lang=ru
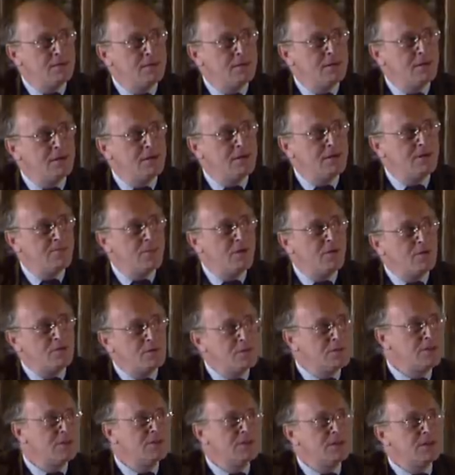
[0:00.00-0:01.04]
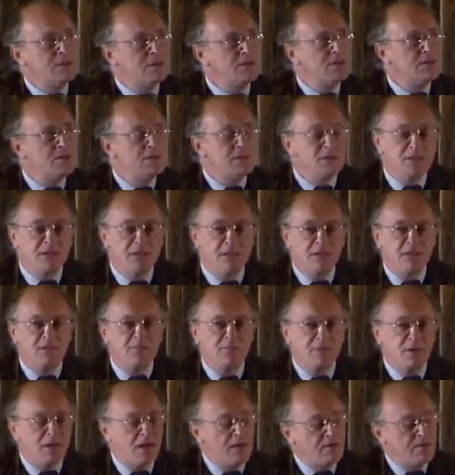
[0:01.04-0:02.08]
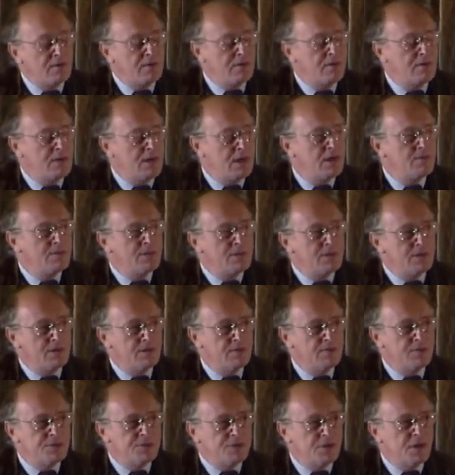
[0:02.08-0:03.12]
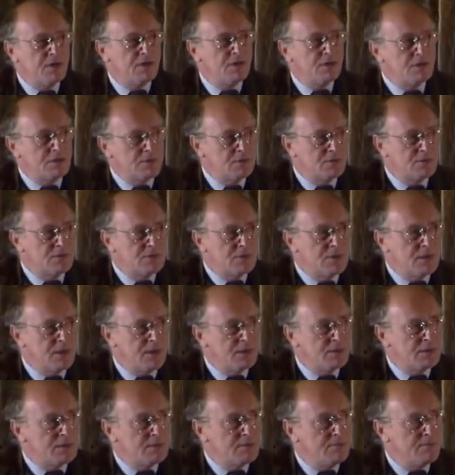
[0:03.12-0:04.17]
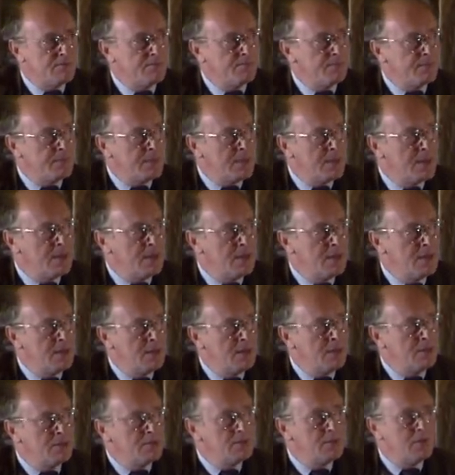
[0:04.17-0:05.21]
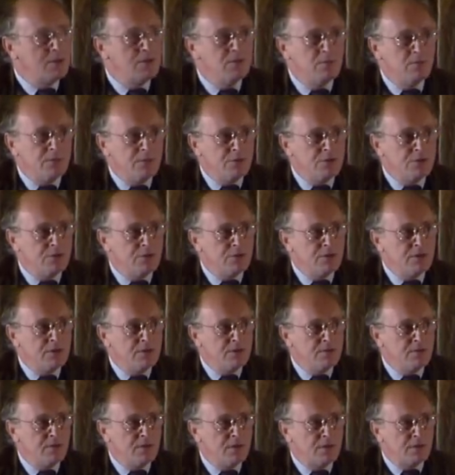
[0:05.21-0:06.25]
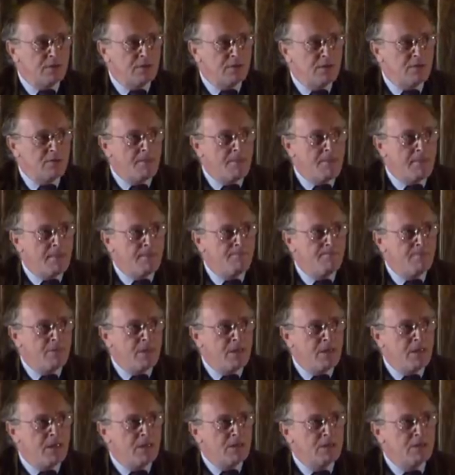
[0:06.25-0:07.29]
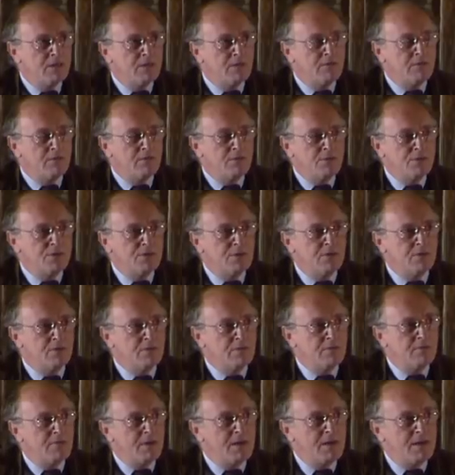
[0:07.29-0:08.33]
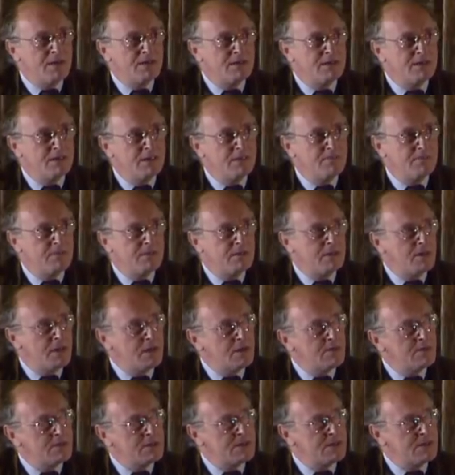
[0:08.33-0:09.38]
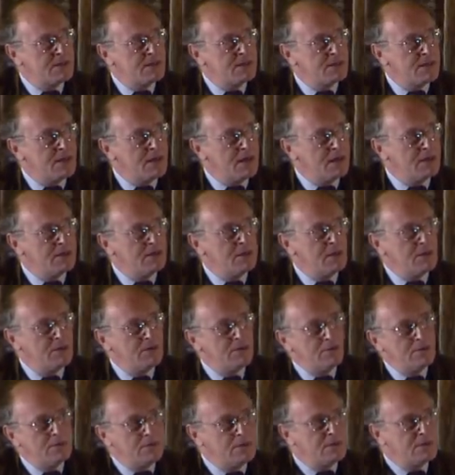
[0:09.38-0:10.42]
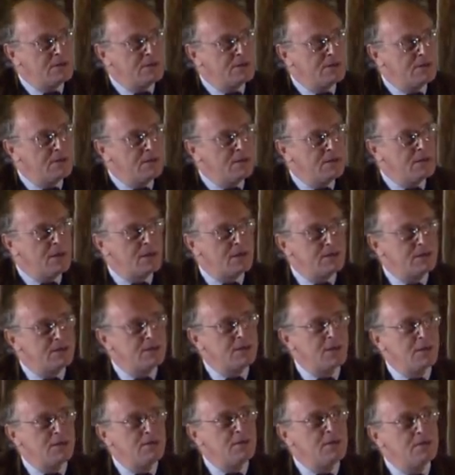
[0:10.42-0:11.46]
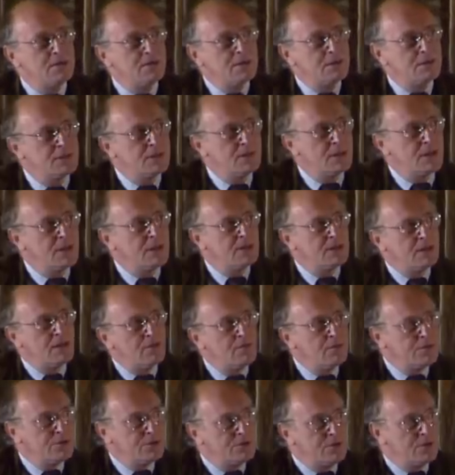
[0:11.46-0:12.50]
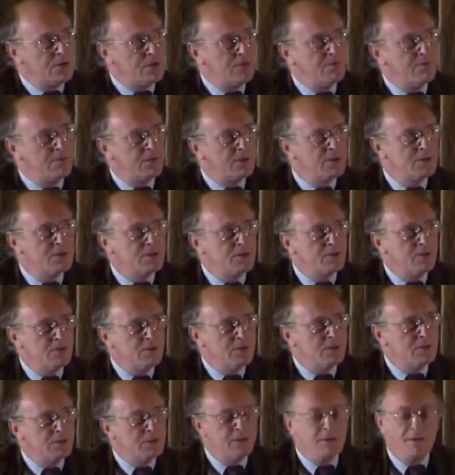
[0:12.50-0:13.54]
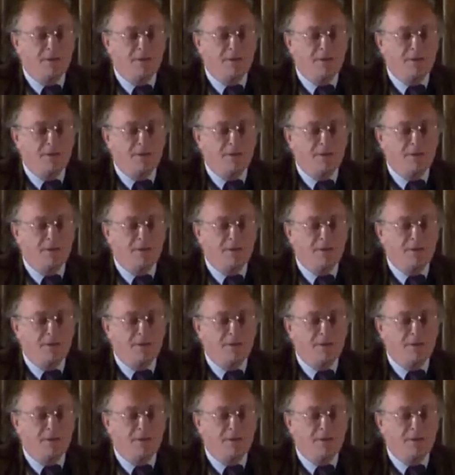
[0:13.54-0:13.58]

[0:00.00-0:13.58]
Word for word: э, по русской традиции и права об этих вещах рассуждать. Но я думаю, что это неверно. Дело в том, что моя степень, как бы сказать, отдаленности или отстраненности от того, что там происходит,